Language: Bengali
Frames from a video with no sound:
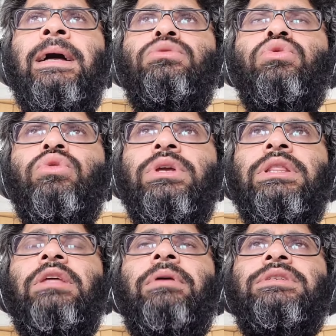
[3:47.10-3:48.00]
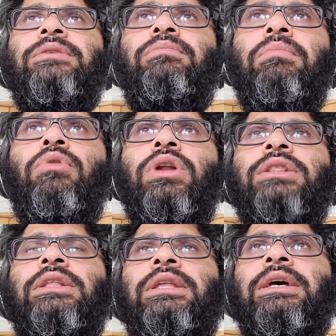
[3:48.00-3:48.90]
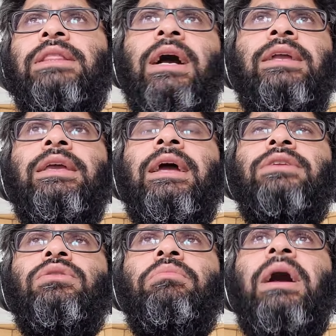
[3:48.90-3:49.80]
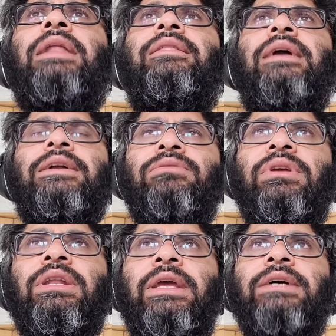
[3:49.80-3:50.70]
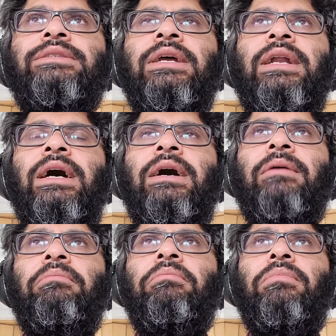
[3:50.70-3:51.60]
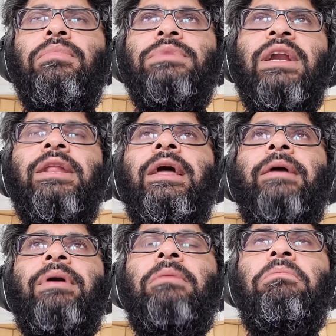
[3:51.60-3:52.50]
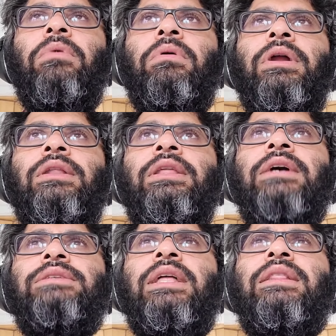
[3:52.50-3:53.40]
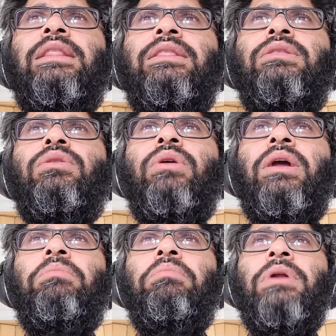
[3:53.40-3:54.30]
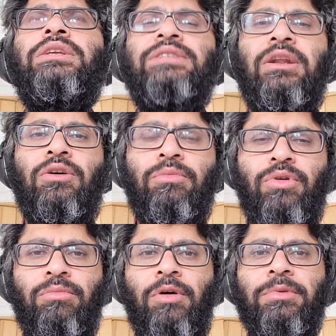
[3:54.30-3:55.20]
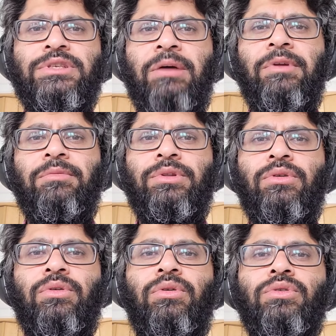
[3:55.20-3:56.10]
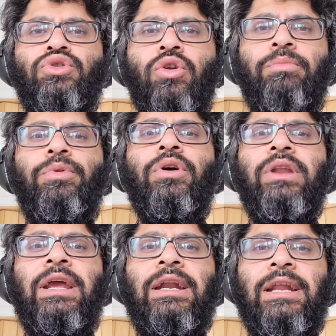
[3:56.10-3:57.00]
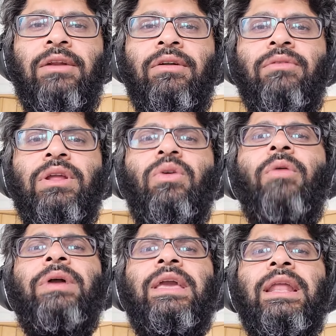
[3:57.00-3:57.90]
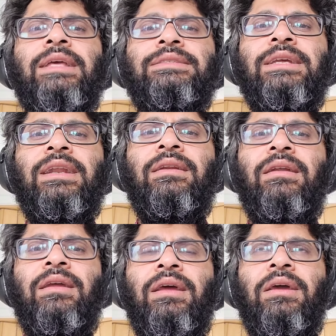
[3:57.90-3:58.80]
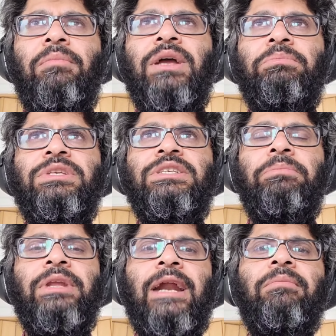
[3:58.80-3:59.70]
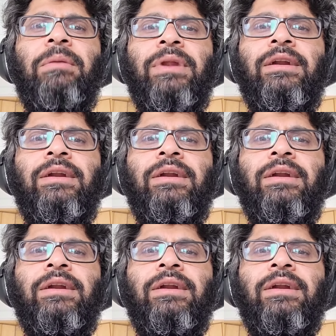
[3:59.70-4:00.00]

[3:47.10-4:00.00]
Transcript: শুধু হিন্দিভাষী ভোটারদের দিকে তাকিয়ে একজন বাইরে থেকে একজনকে নিয়ে আসা এটা জানি না এবার কীর্তি আজাদ তো আর মানে সেরকম কোনো মোহাম্মদ শামির মতো কোনো জনপ্রিয় ক্রিকেটার নন উনি কবে খেলেছেন বা যে বিরাট মাপের